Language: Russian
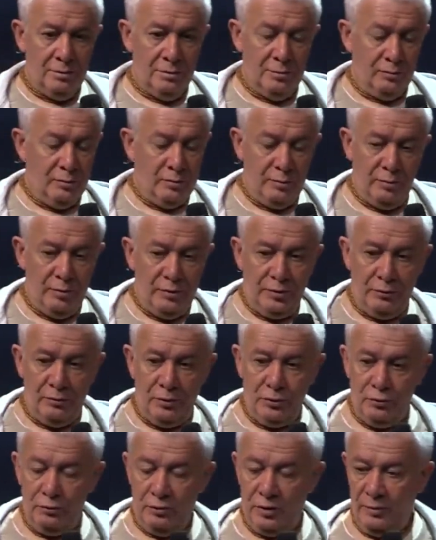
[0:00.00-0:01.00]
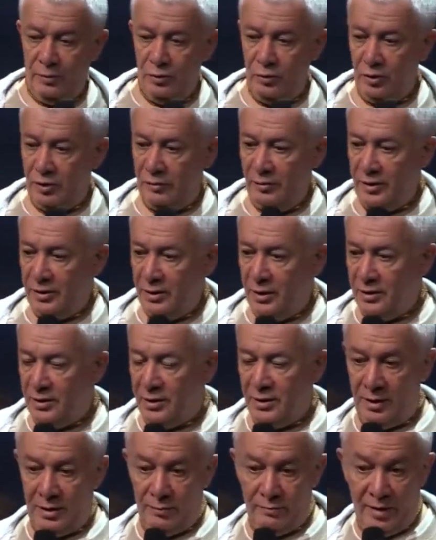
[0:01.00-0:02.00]
У меня был такой шок, я пришел к матери и
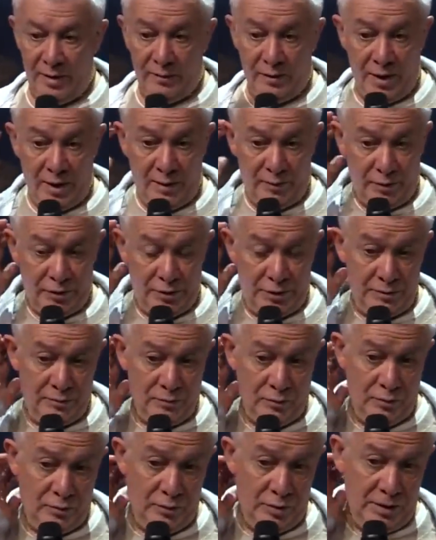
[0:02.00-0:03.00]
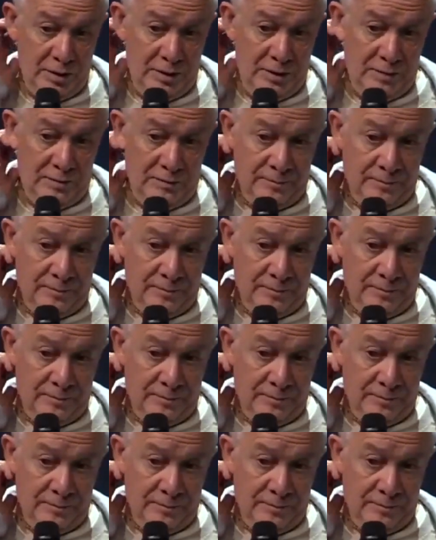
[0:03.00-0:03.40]
сказал, мама, а почему?